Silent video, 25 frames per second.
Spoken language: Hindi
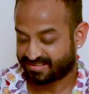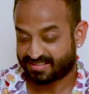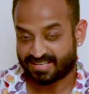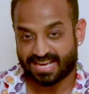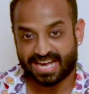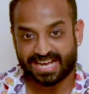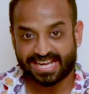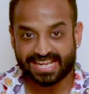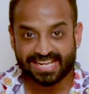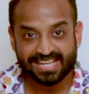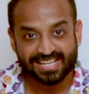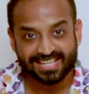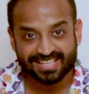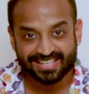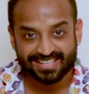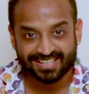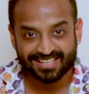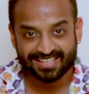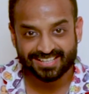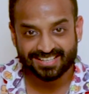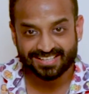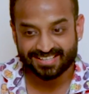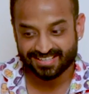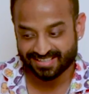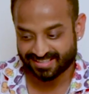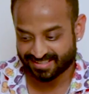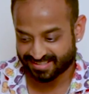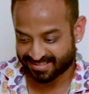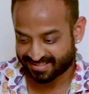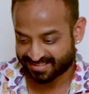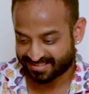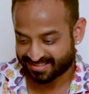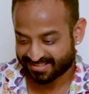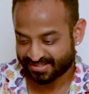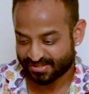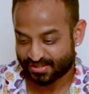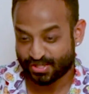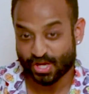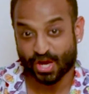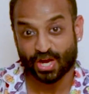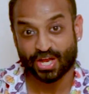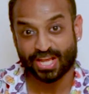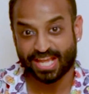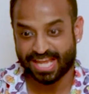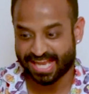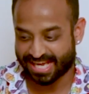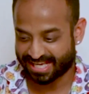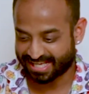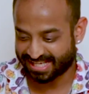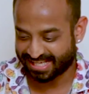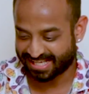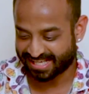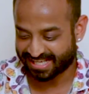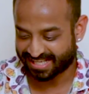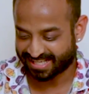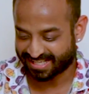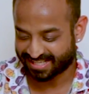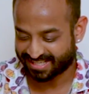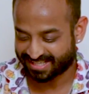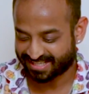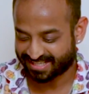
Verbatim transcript: रेडी चखने के लिए